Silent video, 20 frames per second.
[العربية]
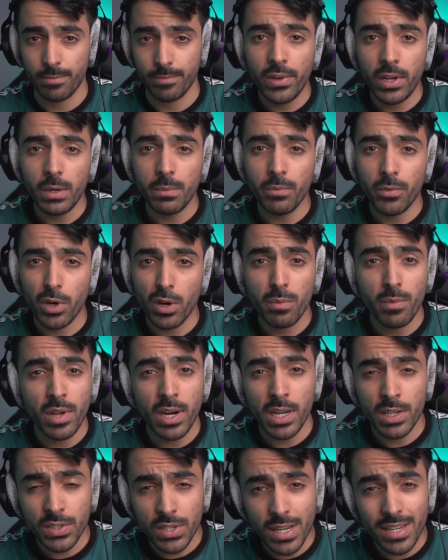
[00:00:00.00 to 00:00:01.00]
فيلم
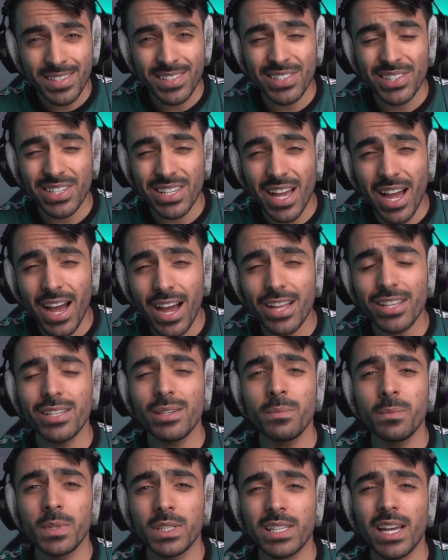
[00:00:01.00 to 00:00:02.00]
ريمينيسنس
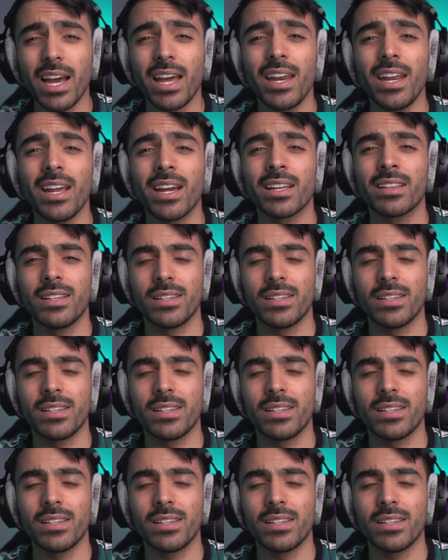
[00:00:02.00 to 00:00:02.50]
قادم بتاريخ